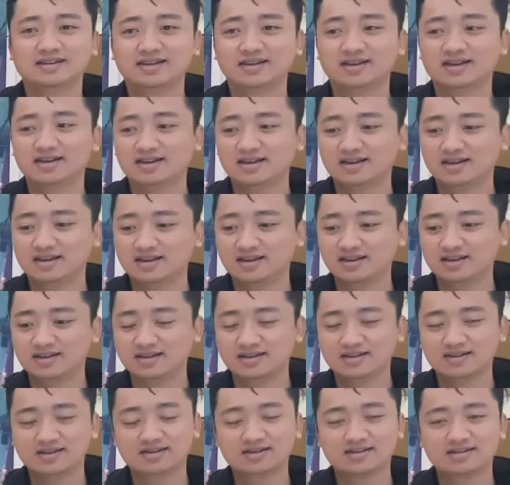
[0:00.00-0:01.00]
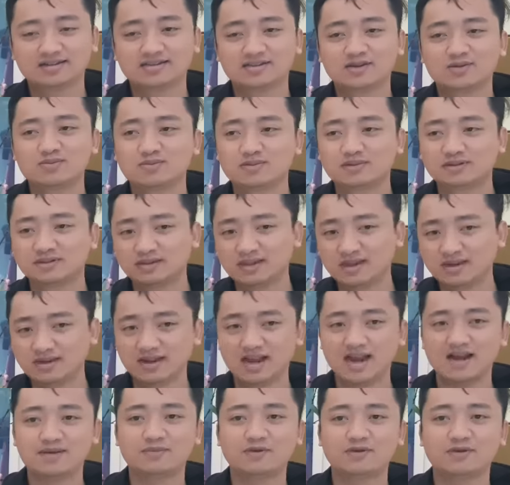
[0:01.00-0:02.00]
À, chúc tất
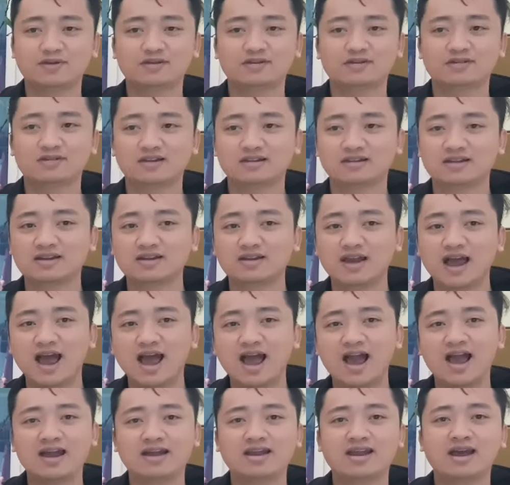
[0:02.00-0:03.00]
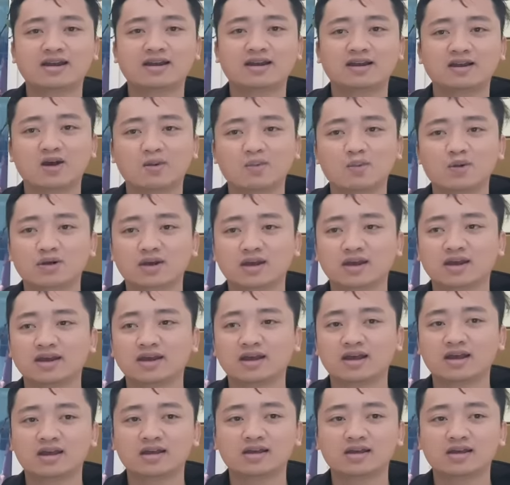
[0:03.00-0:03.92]
cả mọi người tất ai đang có một cái